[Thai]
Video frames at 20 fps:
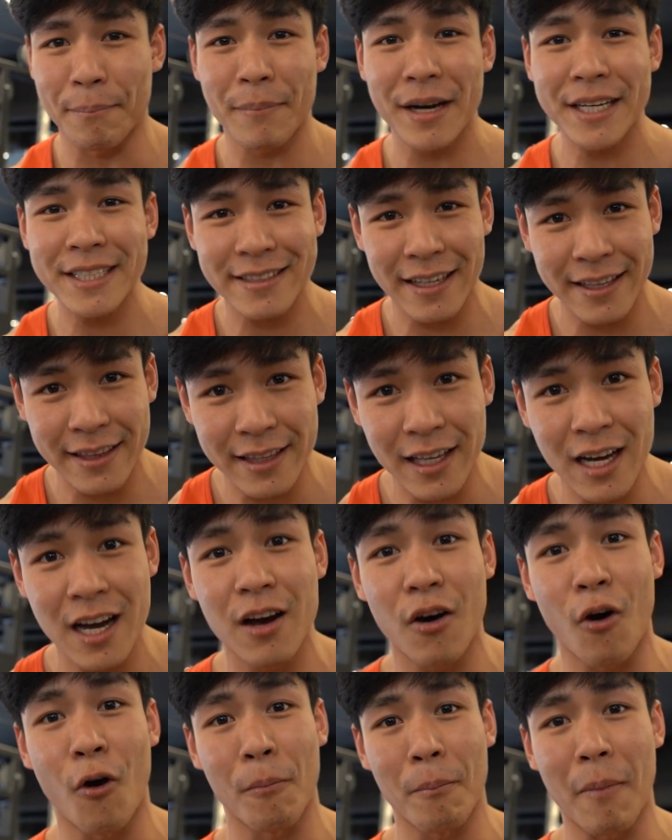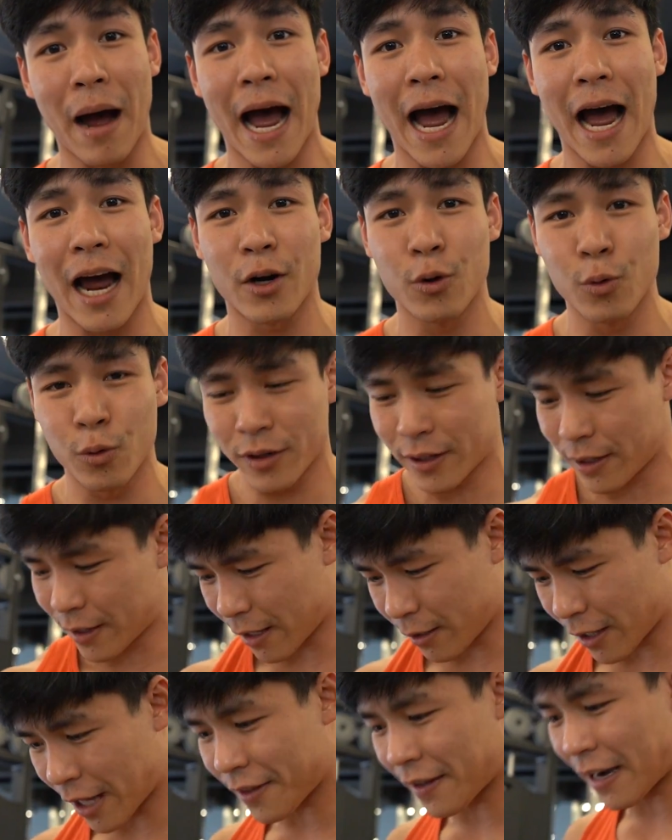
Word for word: บไม่เซนเตอร์ของบาร์ดูลัก